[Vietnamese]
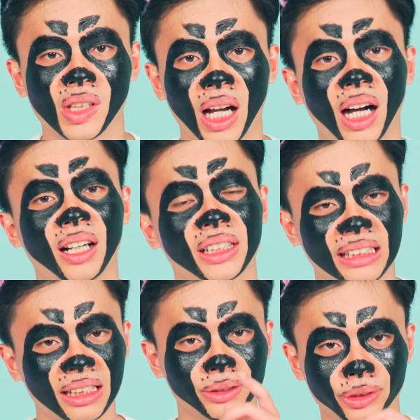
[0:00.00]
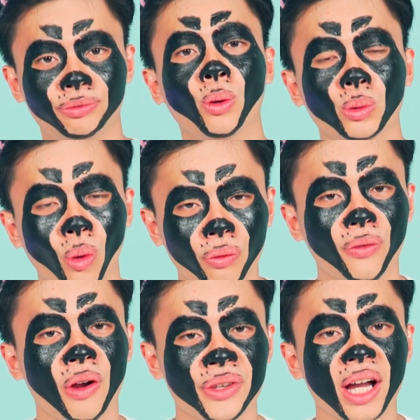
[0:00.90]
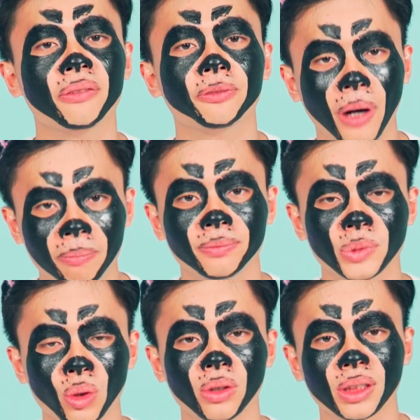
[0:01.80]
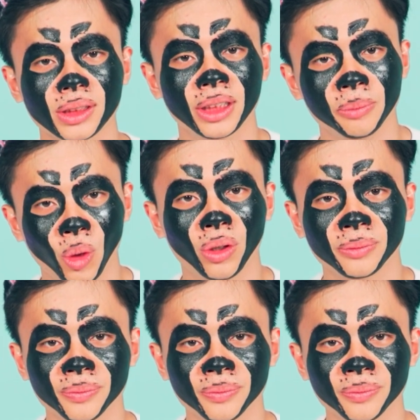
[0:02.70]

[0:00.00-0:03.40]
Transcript: à, người ta phụ thuộc vào nhân phẩm của người mua